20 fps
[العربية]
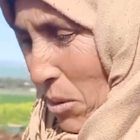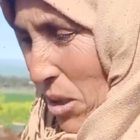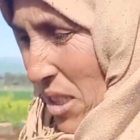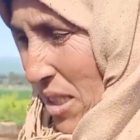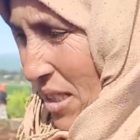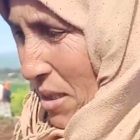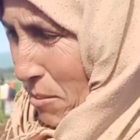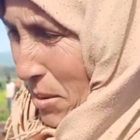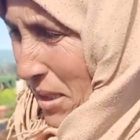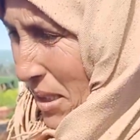مش
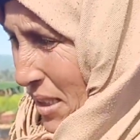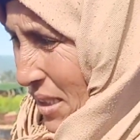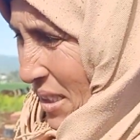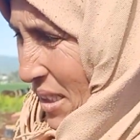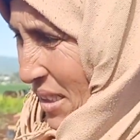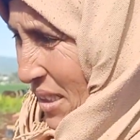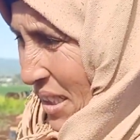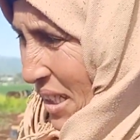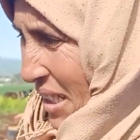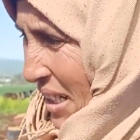تعبينا
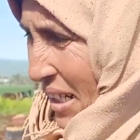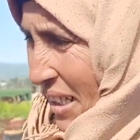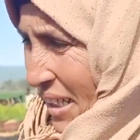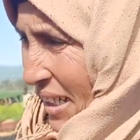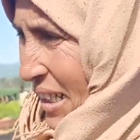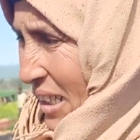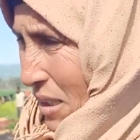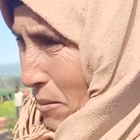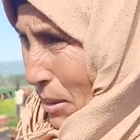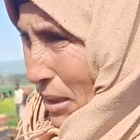يدينا اللي
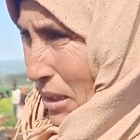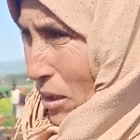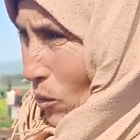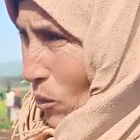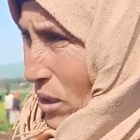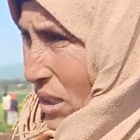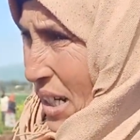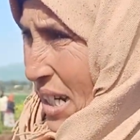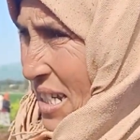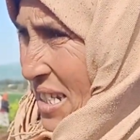قريبة
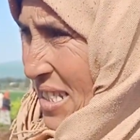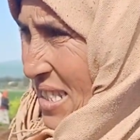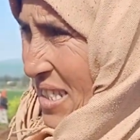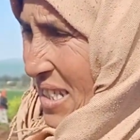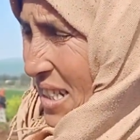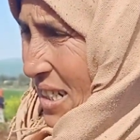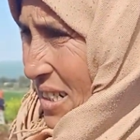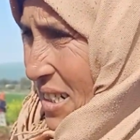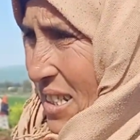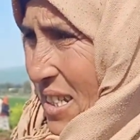القرايه
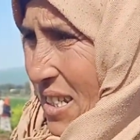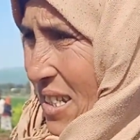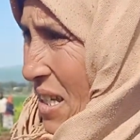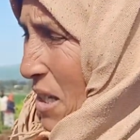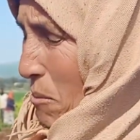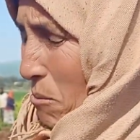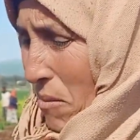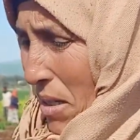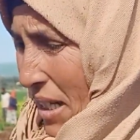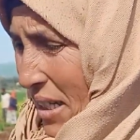للذري
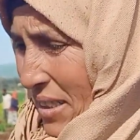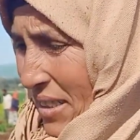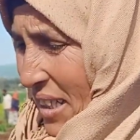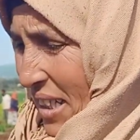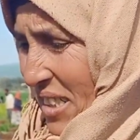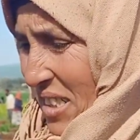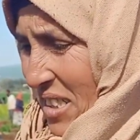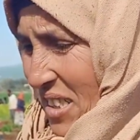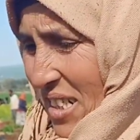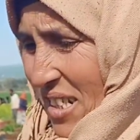ما عندنا
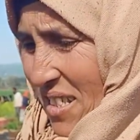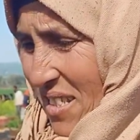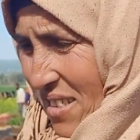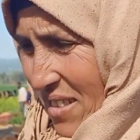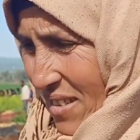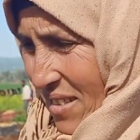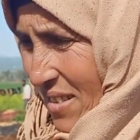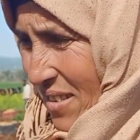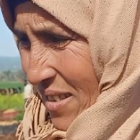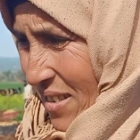حتى شيء
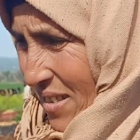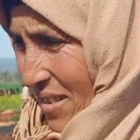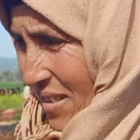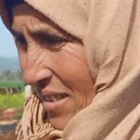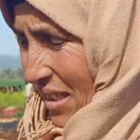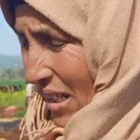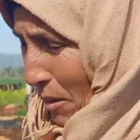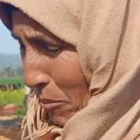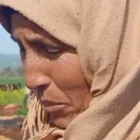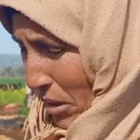
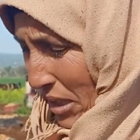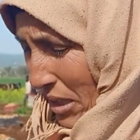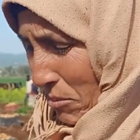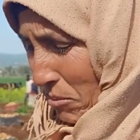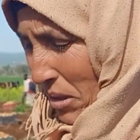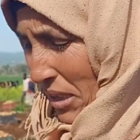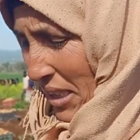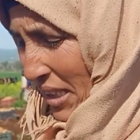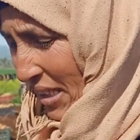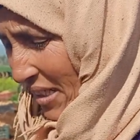ربي
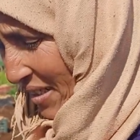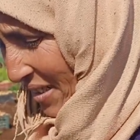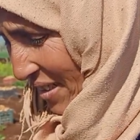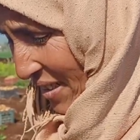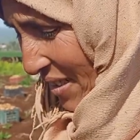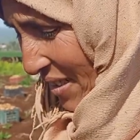يعلم حيالنا